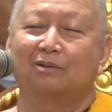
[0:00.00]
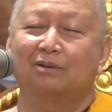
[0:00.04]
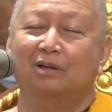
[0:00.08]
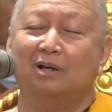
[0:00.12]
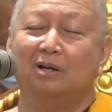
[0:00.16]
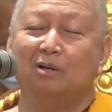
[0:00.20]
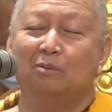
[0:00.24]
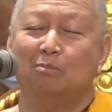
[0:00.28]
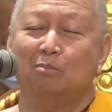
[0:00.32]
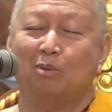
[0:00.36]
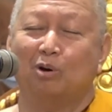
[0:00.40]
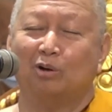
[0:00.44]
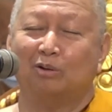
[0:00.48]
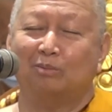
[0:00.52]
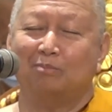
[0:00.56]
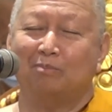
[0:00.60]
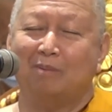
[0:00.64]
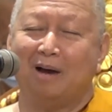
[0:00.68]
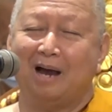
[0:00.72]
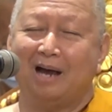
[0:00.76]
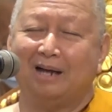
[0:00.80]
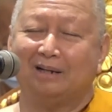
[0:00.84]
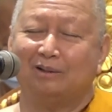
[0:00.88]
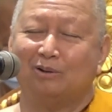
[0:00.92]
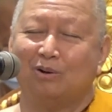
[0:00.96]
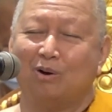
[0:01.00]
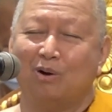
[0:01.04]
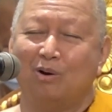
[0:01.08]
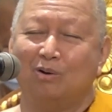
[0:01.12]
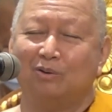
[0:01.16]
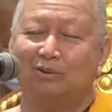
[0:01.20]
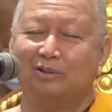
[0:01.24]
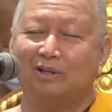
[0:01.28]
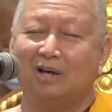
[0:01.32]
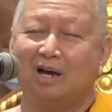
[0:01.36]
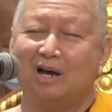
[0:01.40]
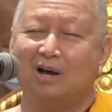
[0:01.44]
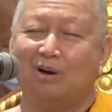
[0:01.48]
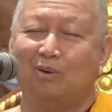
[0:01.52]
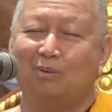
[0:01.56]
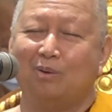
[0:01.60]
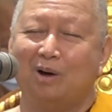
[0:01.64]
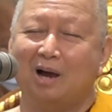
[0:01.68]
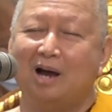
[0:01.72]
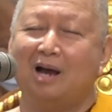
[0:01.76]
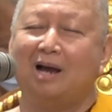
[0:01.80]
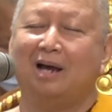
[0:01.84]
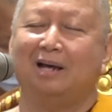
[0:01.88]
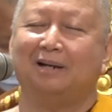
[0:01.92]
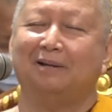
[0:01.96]
ซึ่งบทบาทของเจ้าอา
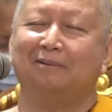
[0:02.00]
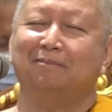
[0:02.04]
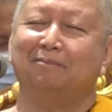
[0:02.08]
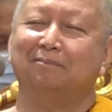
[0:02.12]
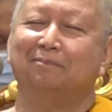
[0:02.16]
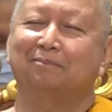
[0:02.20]
วาส